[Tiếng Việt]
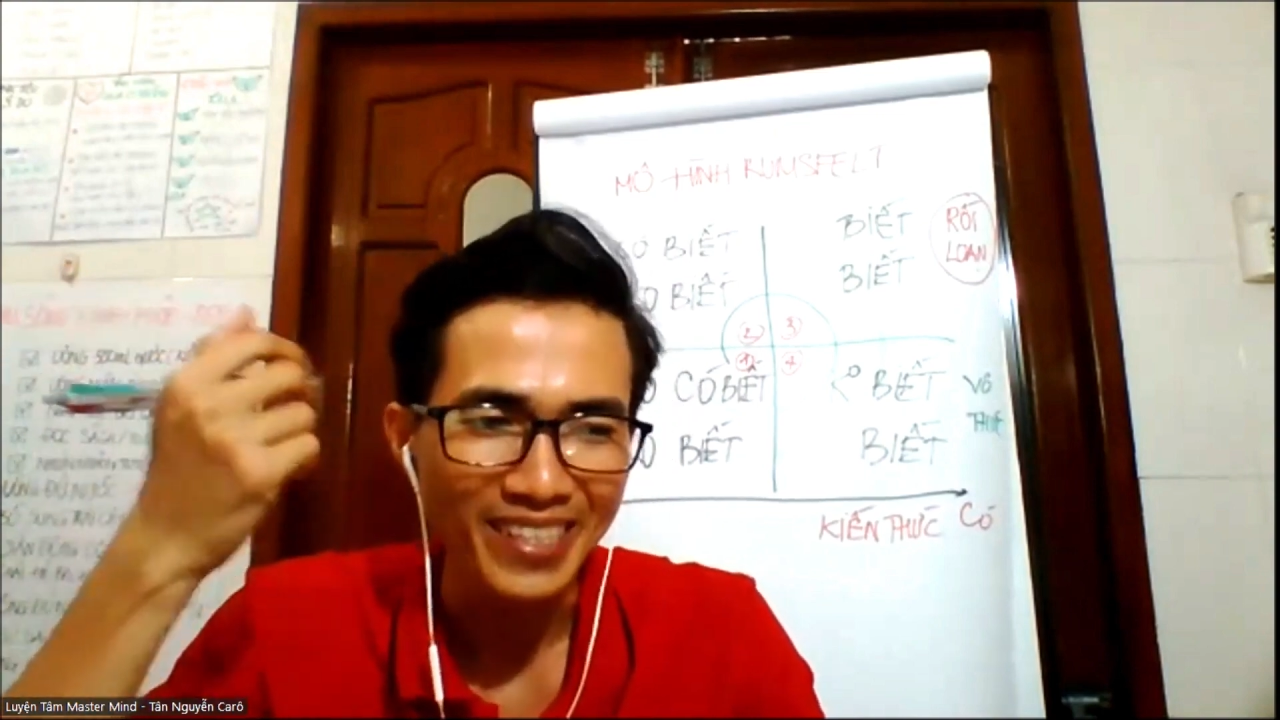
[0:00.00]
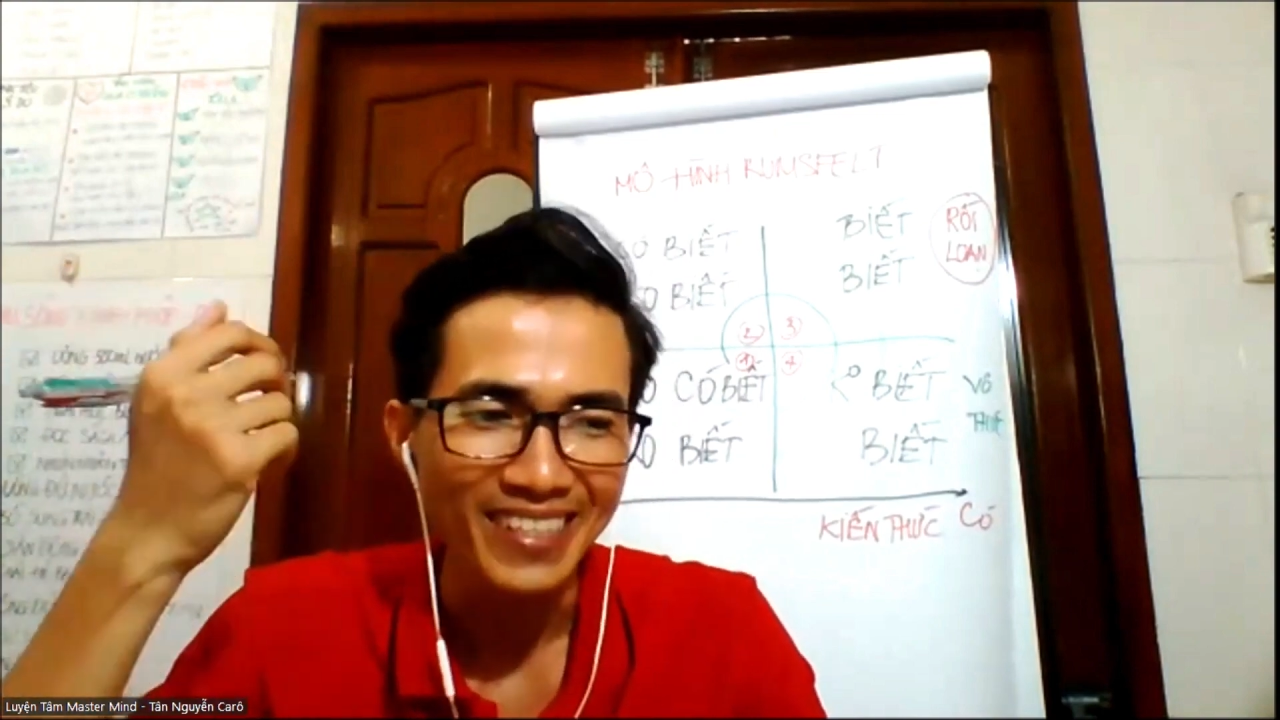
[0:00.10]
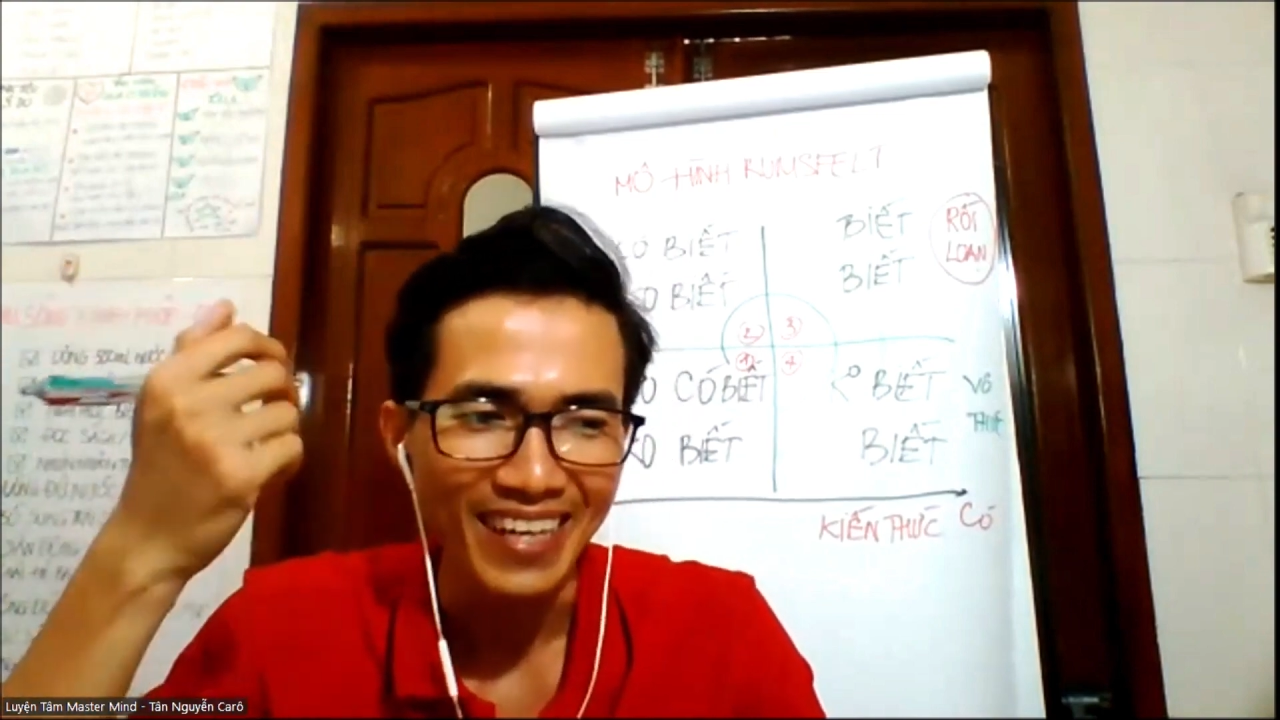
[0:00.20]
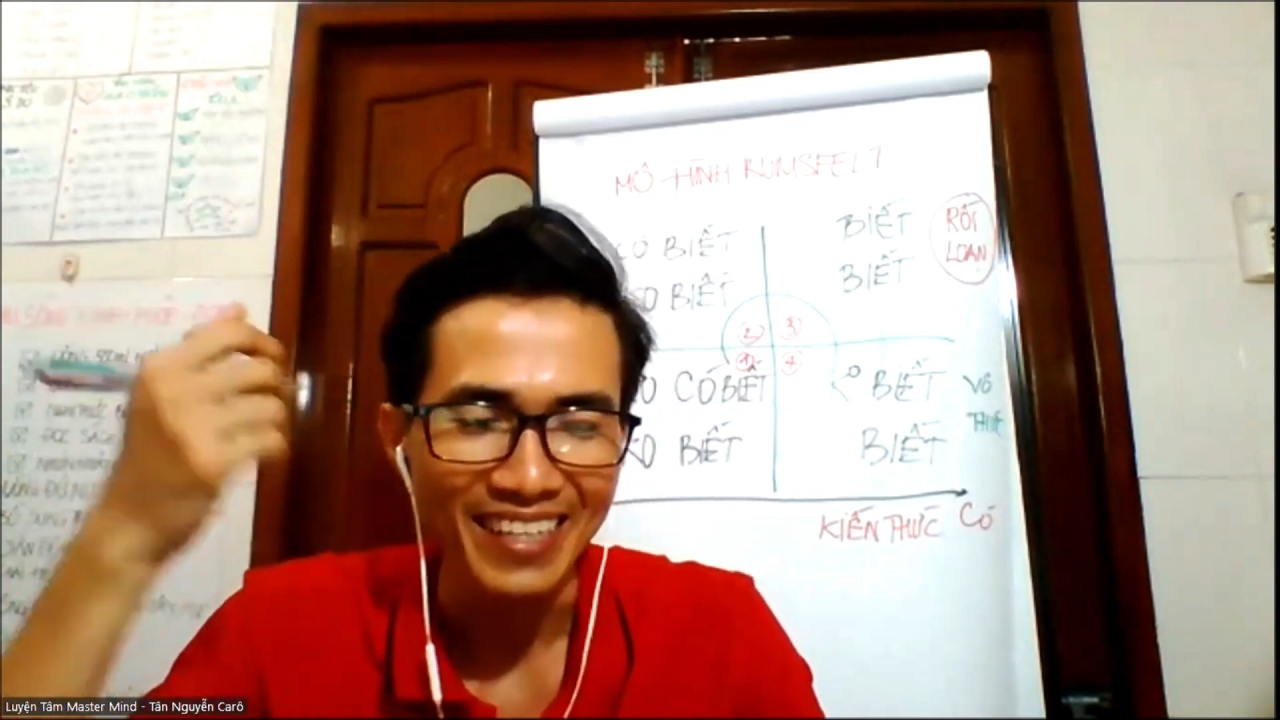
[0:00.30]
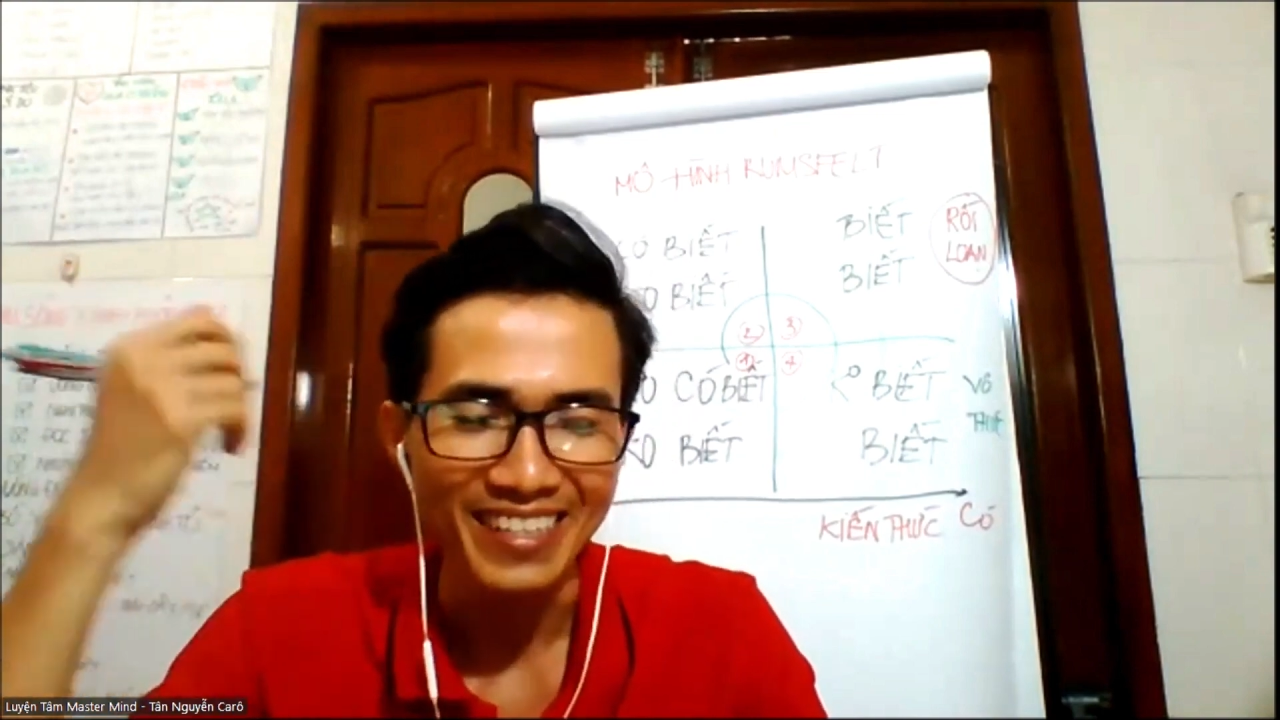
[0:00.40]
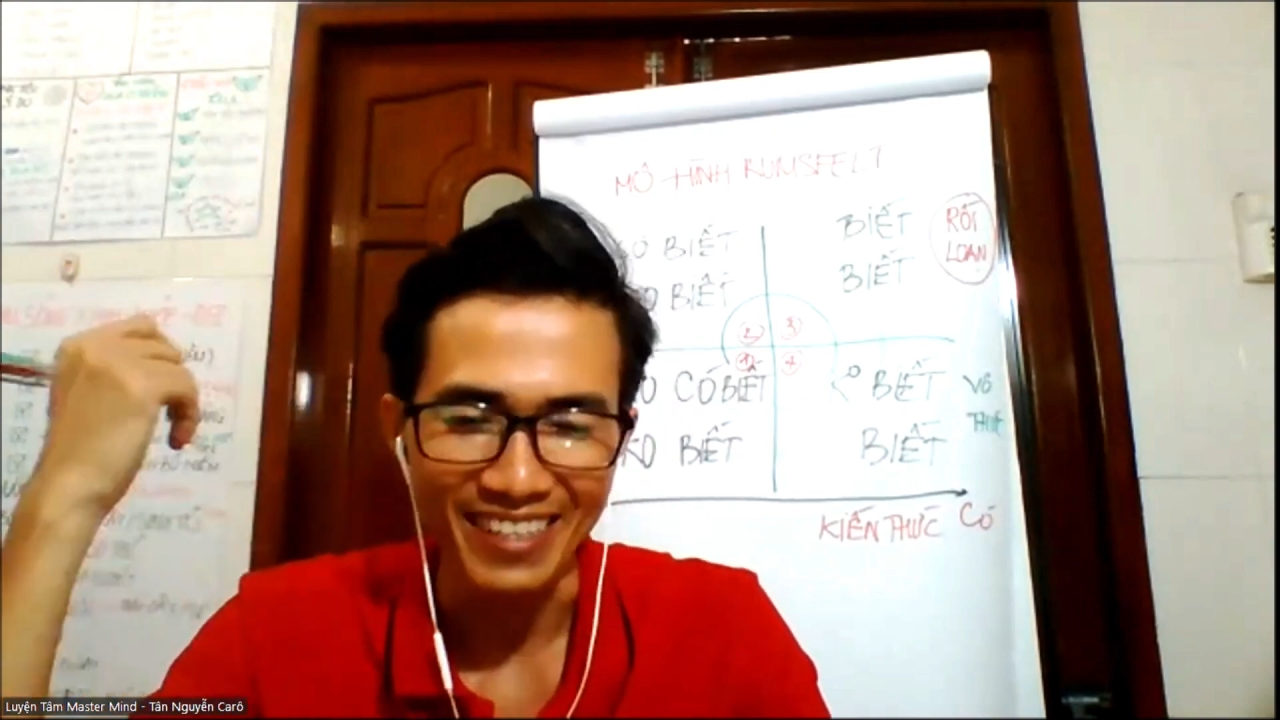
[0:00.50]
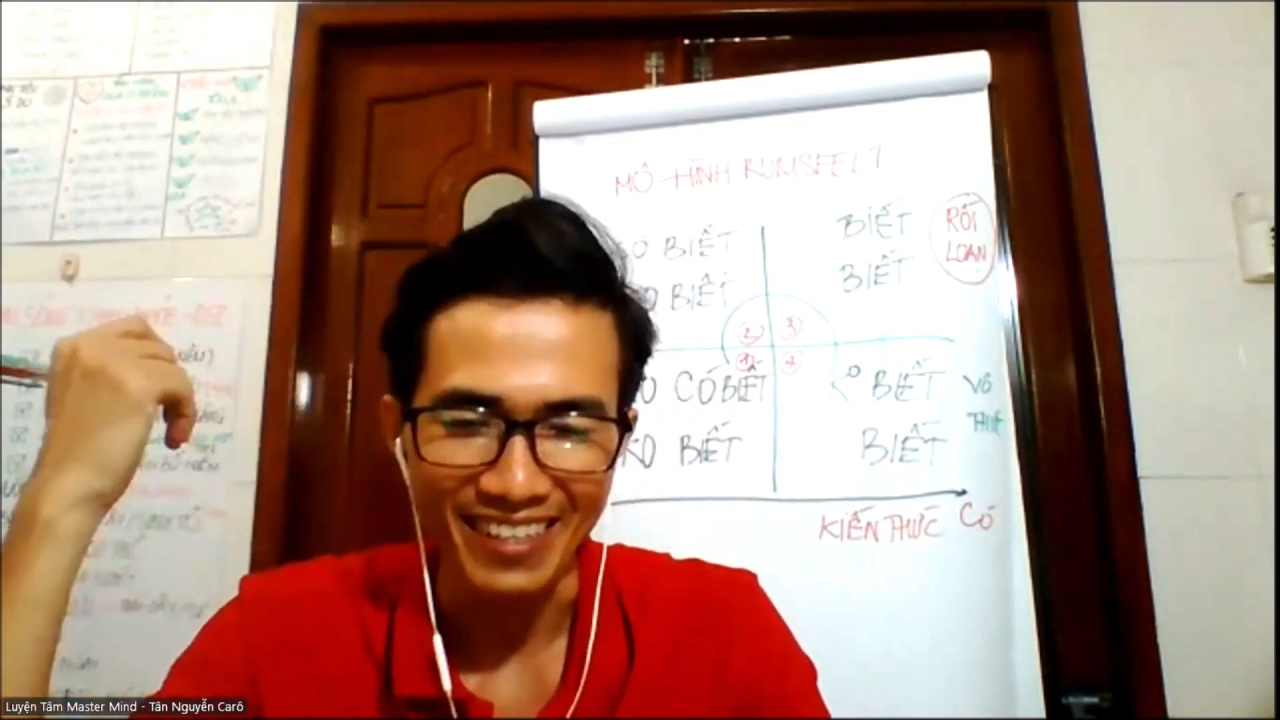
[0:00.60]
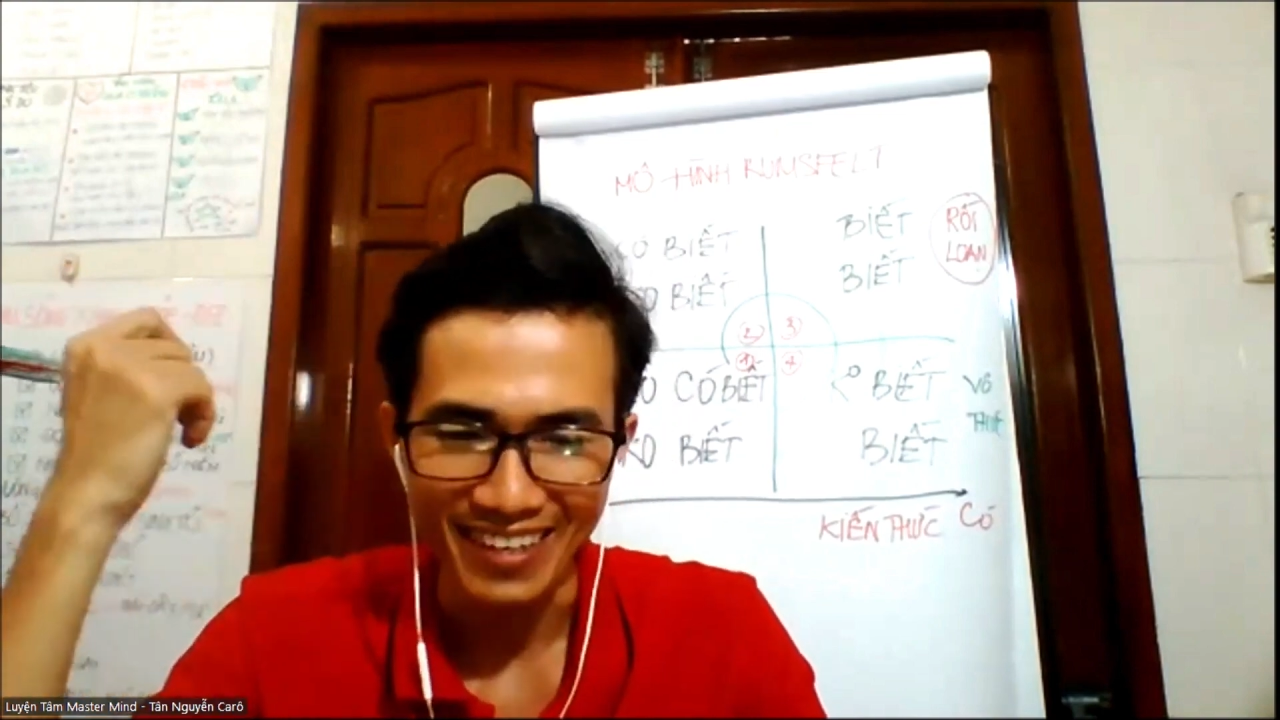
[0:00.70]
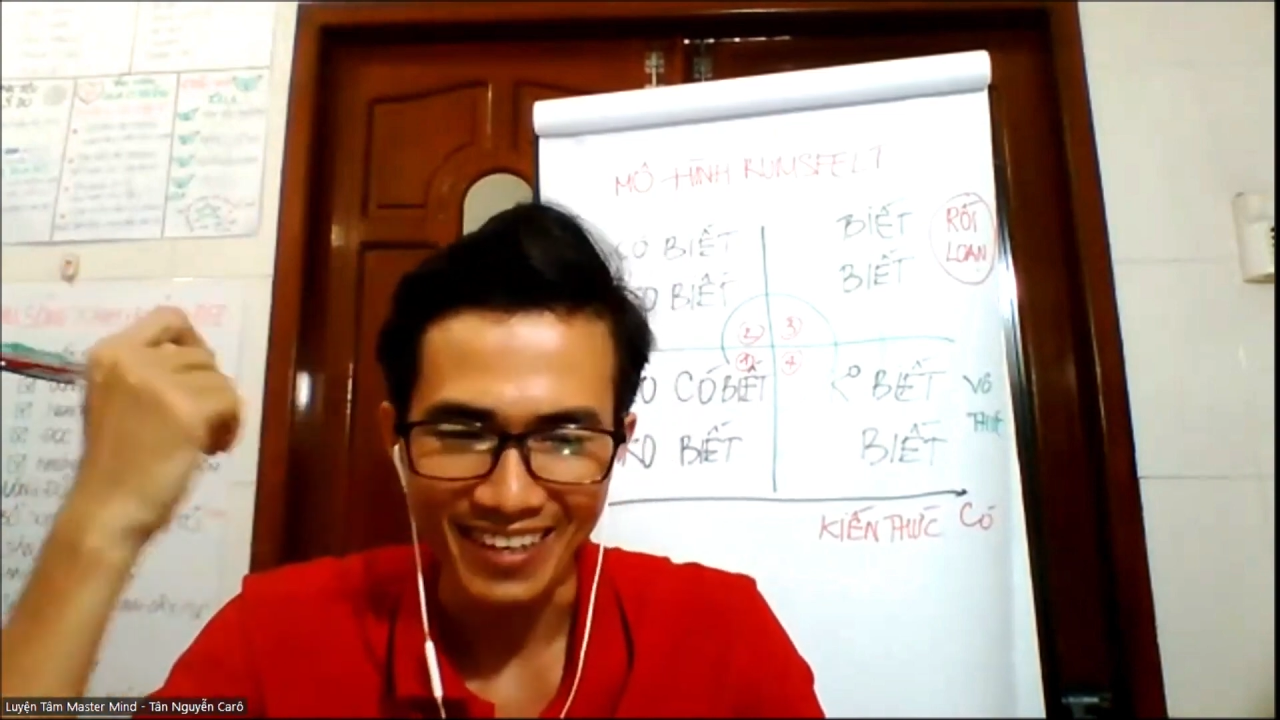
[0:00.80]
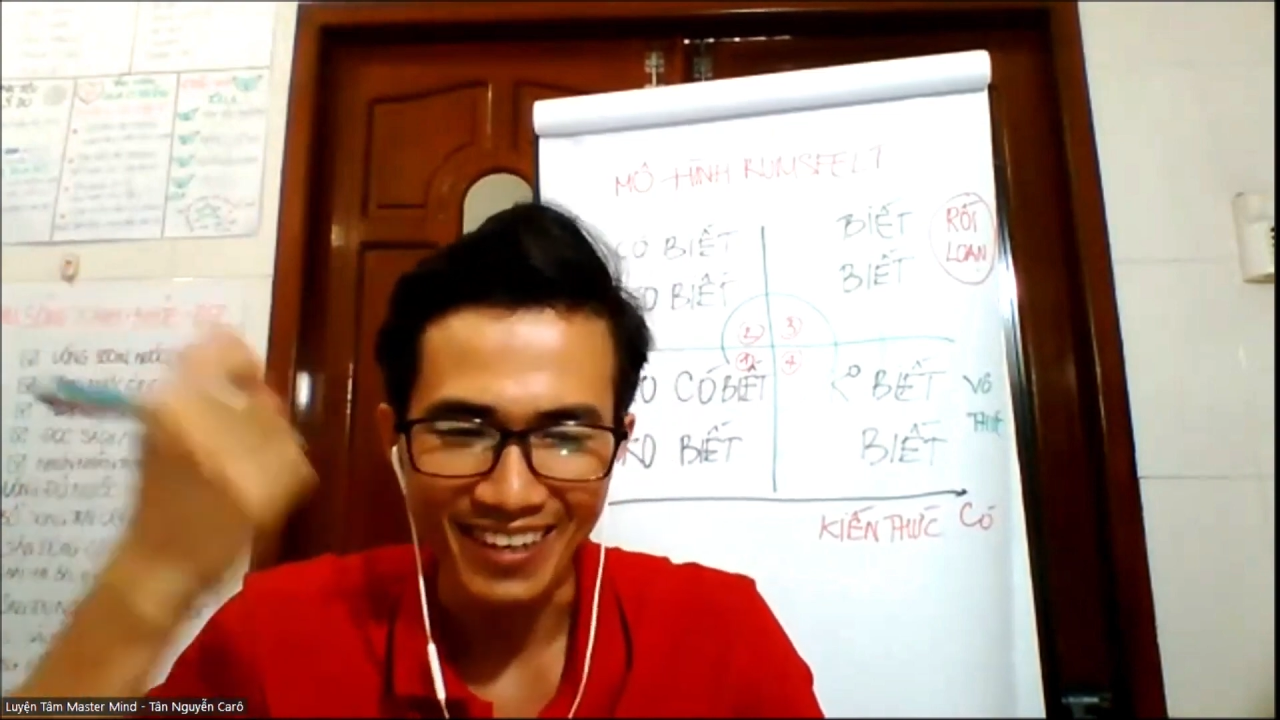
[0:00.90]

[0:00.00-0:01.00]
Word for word: tiên anh chị